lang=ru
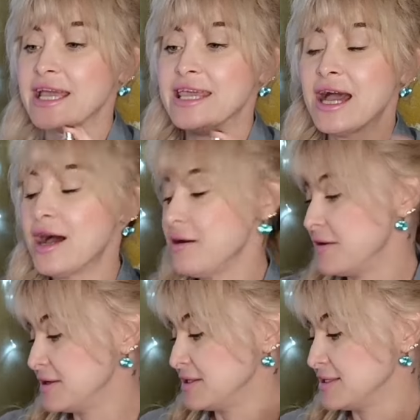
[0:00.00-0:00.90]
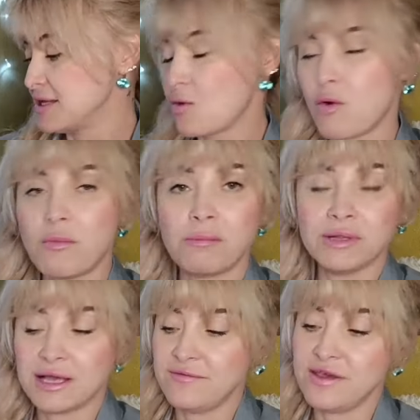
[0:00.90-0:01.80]
я э, знакома
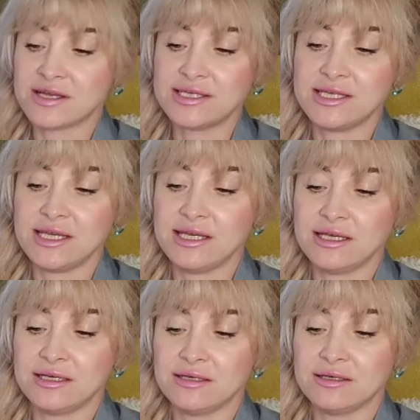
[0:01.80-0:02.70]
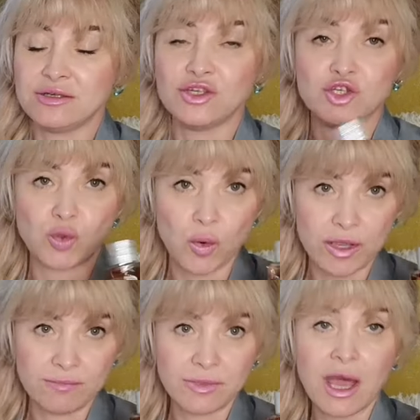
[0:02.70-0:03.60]
была версией
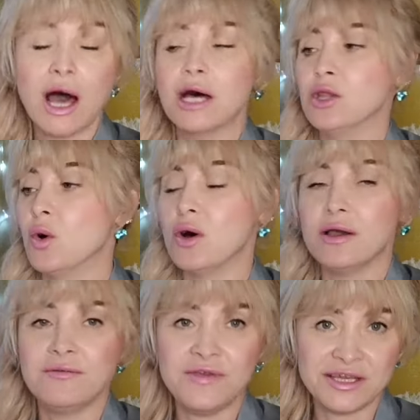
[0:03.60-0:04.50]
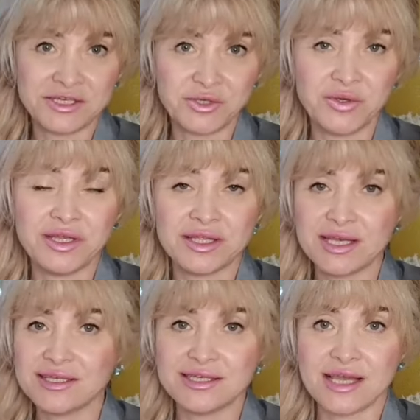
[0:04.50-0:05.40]
Joy, но версию
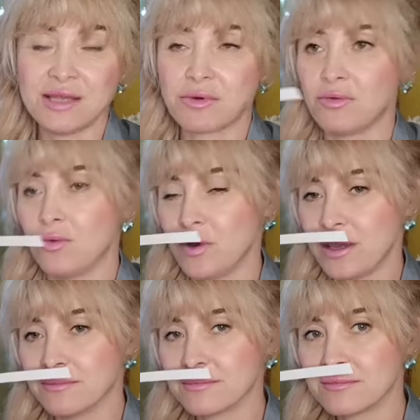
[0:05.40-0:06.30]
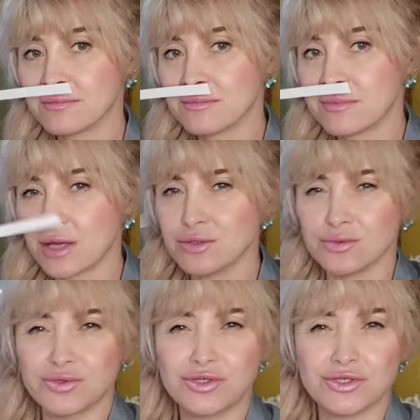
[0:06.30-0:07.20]
Intense я не пробовала. Ой,
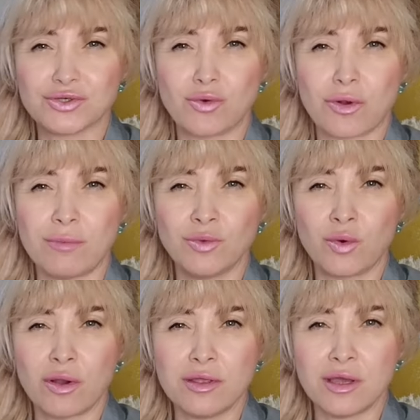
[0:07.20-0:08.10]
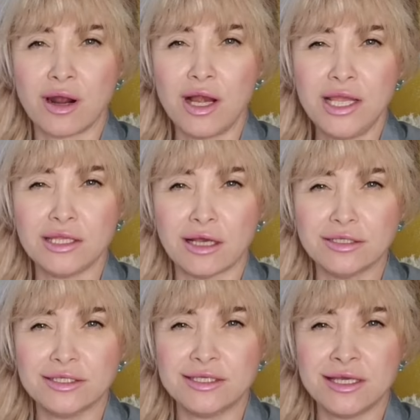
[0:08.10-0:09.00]
Слушайте, сколько много
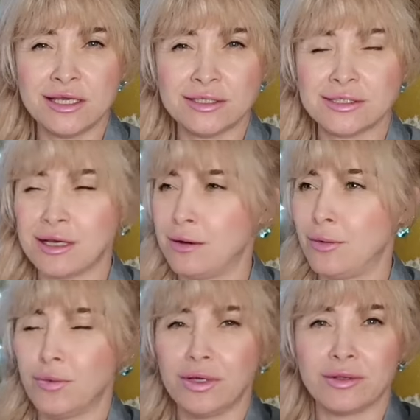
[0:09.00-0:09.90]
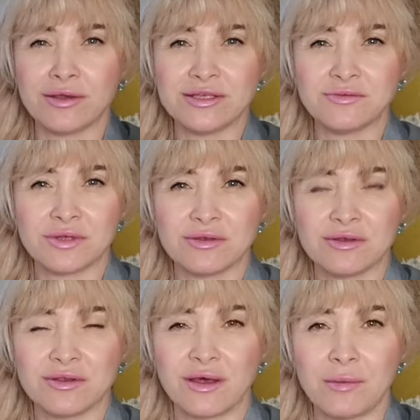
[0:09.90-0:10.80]
нейролита здесь, а у знаете, вот это,
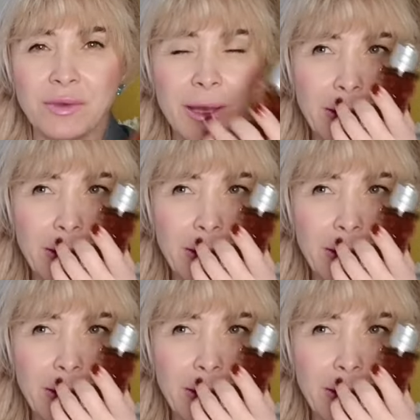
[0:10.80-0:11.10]
это